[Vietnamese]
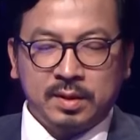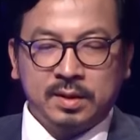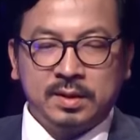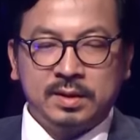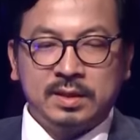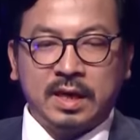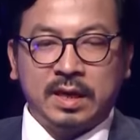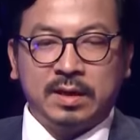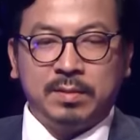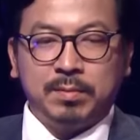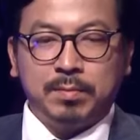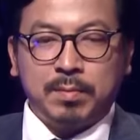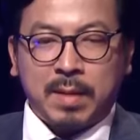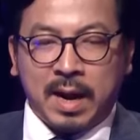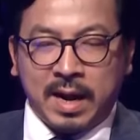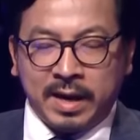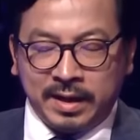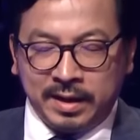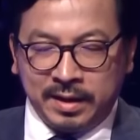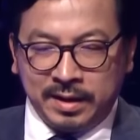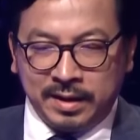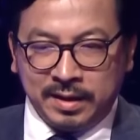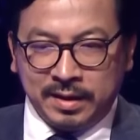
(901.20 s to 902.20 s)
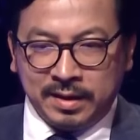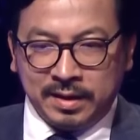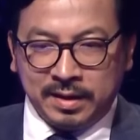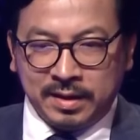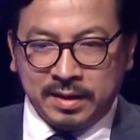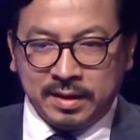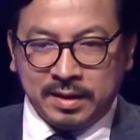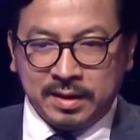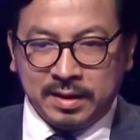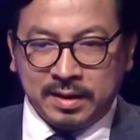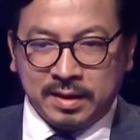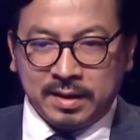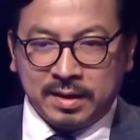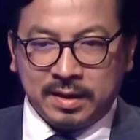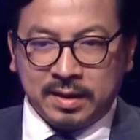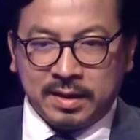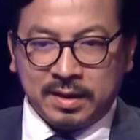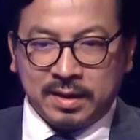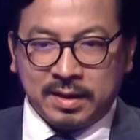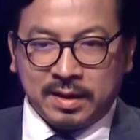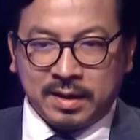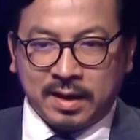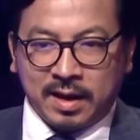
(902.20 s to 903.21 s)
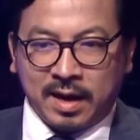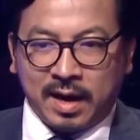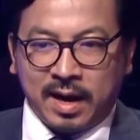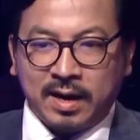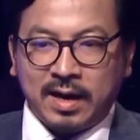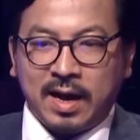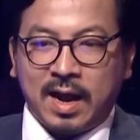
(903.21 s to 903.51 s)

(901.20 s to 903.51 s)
dệt may hay